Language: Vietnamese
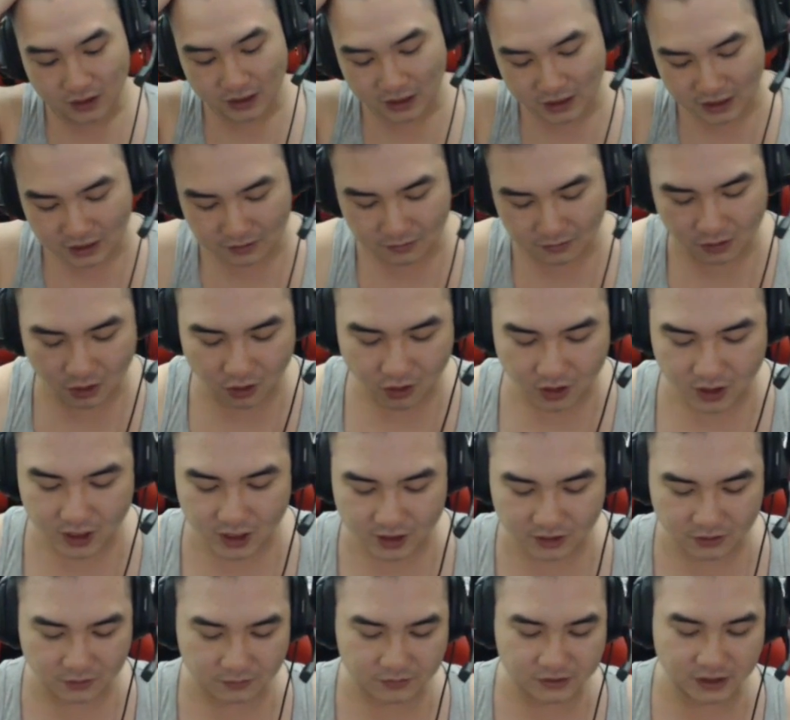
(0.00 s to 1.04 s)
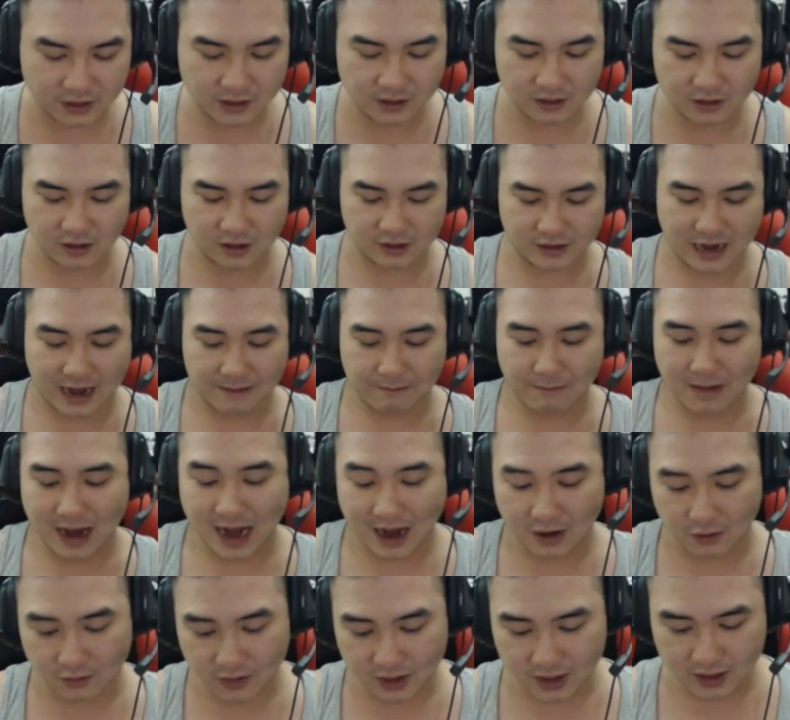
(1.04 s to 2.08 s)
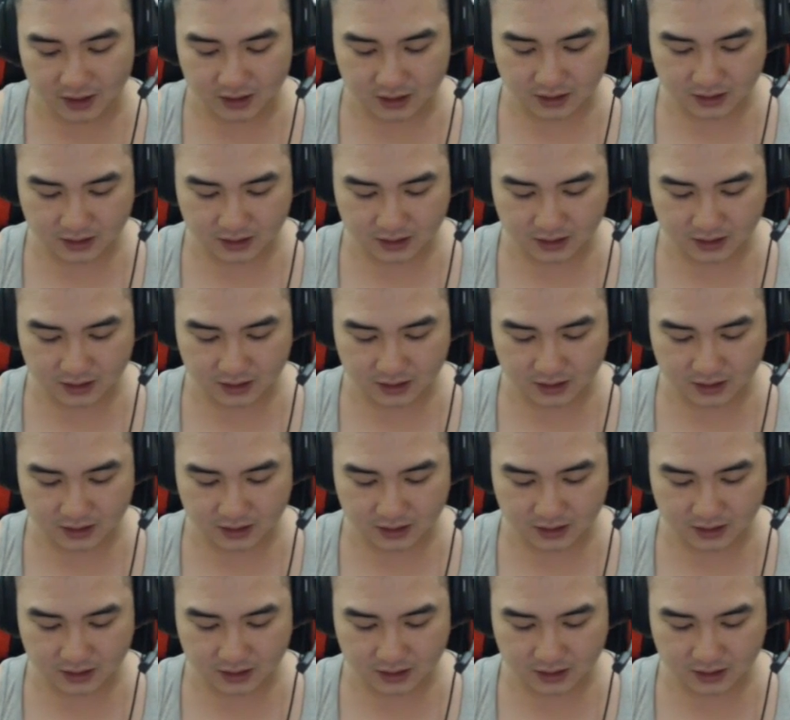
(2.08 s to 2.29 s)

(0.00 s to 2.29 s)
cái gì cũng có, là nhưng chất lượng đảm bảo á.